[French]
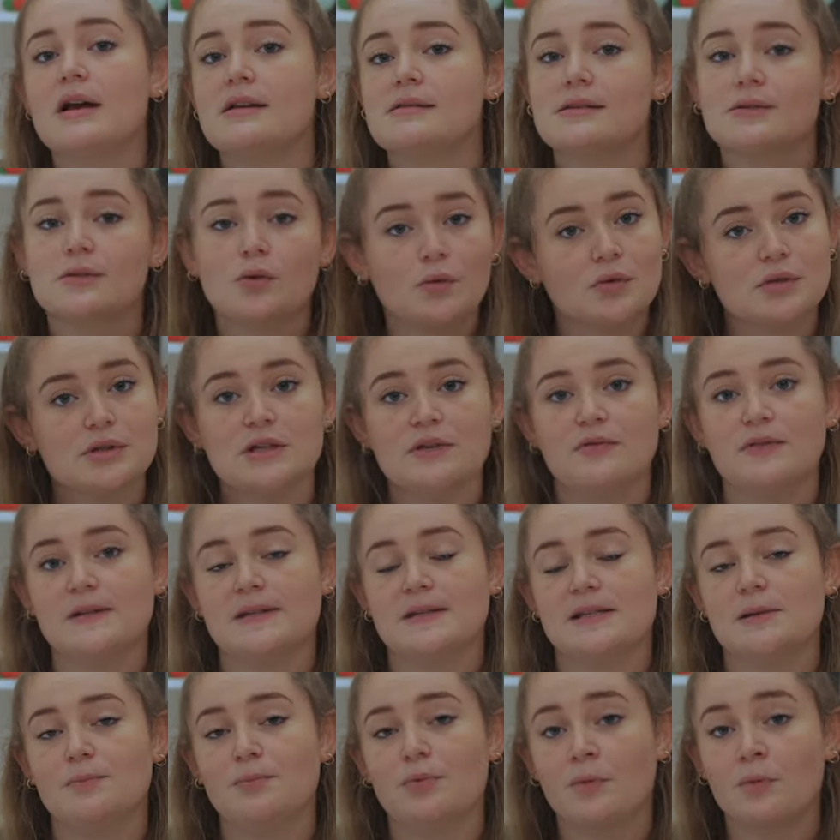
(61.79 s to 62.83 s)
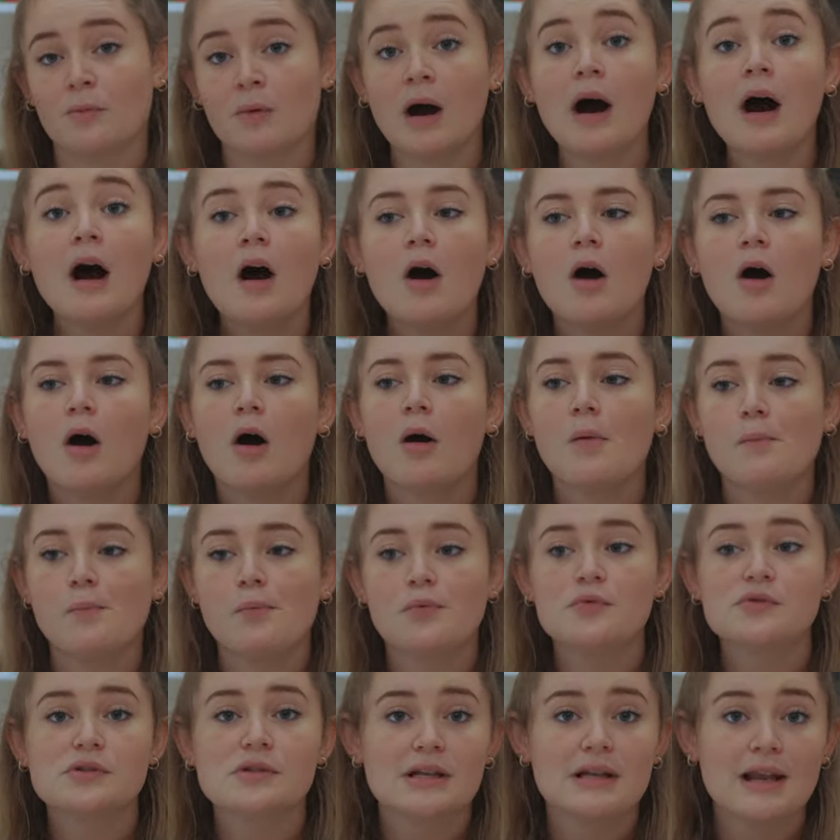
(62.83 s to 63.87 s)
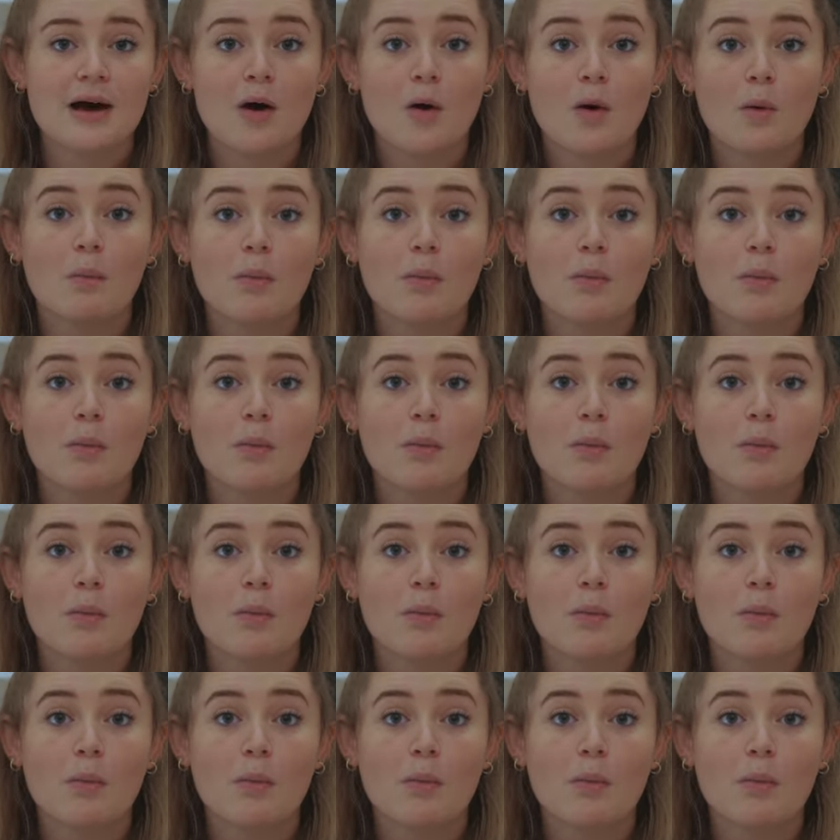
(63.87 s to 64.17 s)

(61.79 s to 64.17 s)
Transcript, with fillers: c'est trop difficile pour moi. En plus, là,